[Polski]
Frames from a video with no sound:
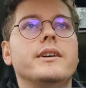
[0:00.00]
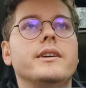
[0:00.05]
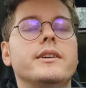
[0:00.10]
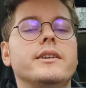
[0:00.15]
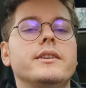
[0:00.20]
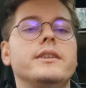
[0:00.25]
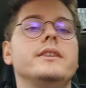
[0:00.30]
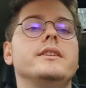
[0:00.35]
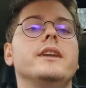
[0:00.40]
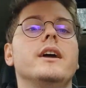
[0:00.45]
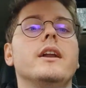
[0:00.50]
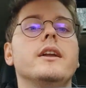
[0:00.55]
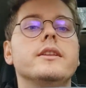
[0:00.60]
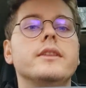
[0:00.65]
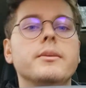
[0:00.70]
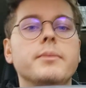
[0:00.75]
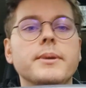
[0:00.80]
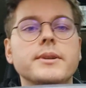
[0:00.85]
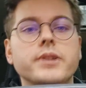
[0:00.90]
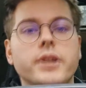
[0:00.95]
e, i
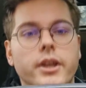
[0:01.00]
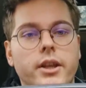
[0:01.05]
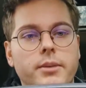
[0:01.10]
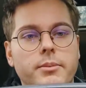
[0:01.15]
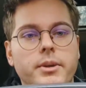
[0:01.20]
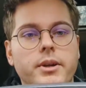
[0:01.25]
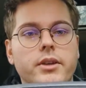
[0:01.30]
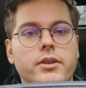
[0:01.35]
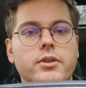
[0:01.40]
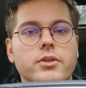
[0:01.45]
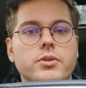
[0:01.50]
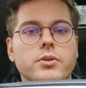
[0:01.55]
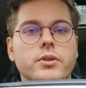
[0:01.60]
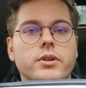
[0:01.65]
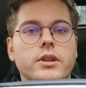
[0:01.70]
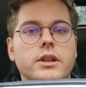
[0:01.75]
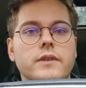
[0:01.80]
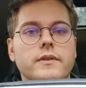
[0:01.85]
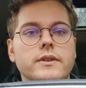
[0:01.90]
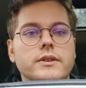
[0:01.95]
dalej tej paczki nie ma i
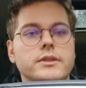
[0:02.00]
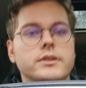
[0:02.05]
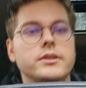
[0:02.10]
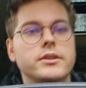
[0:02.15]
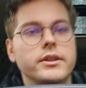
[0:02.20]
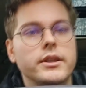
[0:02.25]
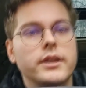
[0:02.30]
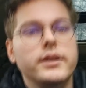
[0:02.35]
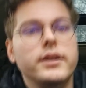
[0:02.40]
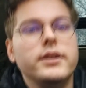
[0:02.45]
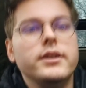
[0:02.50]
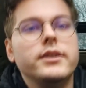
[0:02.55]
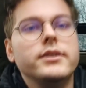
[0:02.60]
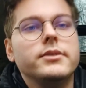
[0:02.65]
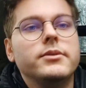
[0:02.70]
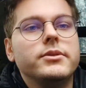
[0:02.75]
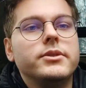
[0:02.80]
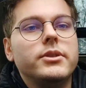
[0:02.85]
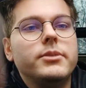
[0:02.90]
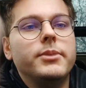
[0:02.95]
koszulki dla Was nadal
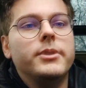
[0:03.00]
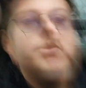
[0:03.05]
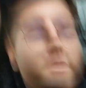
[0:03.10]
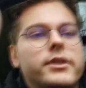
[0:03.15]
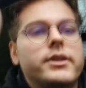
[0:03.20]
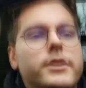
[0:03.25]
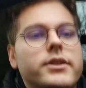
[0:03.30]
nie są zrobione.